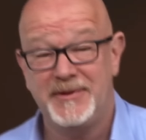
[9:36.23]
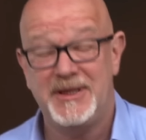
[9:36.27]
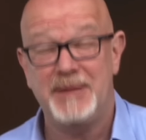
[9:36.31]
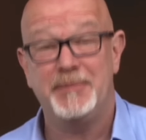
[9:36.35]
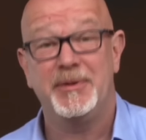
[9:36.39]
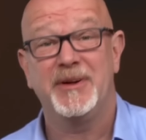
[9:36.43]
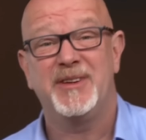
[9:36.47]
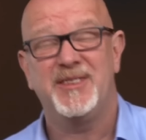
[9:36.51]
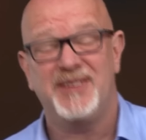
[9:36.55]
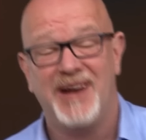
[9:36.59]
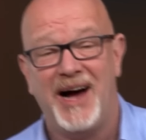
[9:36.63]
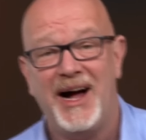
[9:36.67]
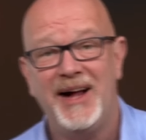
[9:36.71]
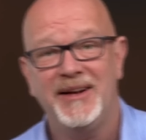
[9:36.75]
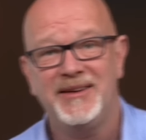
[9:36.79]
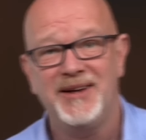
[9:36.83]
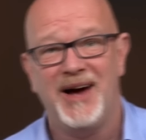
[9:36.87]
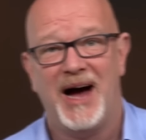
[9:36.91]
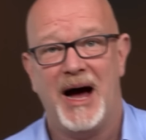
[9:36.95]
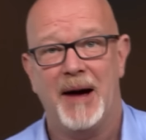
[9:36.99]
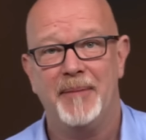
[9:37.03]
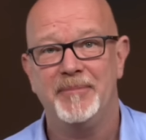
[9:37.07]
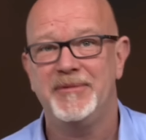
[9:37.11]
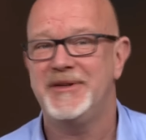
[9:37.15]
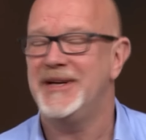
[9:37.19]
die bezahlt
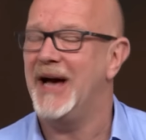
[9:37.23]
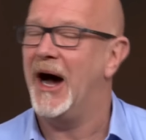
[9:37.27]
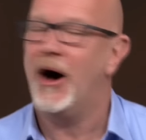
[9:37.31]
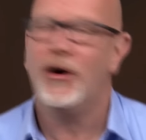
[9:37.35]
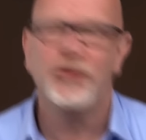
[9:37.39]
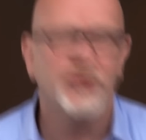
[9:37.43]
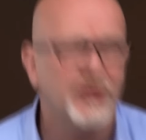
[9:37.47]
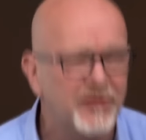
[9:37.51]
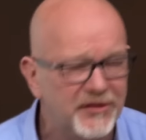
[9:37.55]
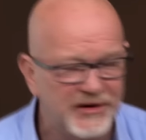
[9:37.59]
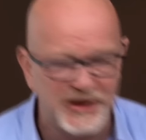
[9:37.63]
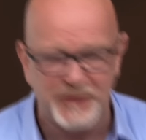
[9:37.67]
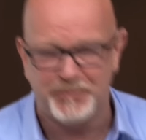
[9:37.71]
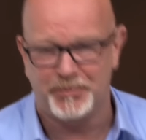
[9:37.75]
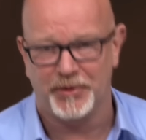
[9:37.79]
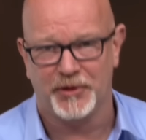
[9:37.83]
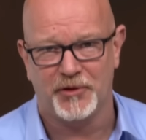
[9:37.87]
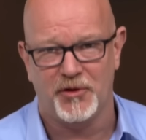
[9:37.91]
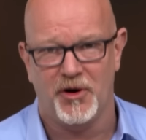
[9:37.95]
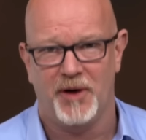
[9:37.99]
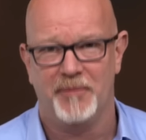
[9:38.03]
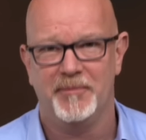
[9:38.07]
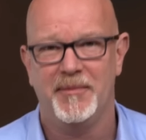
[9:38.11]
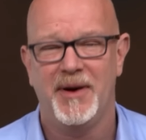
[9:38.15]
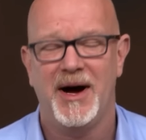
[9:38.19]
haben, die Autos nicht
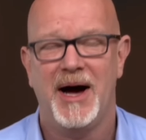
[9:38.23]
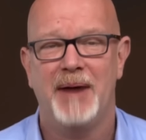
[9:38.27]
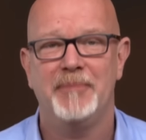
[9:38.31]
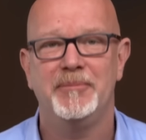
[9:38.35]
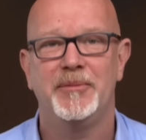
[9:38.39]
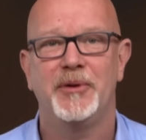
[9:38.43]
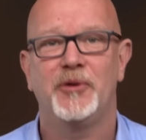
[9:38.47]
bekommen haben,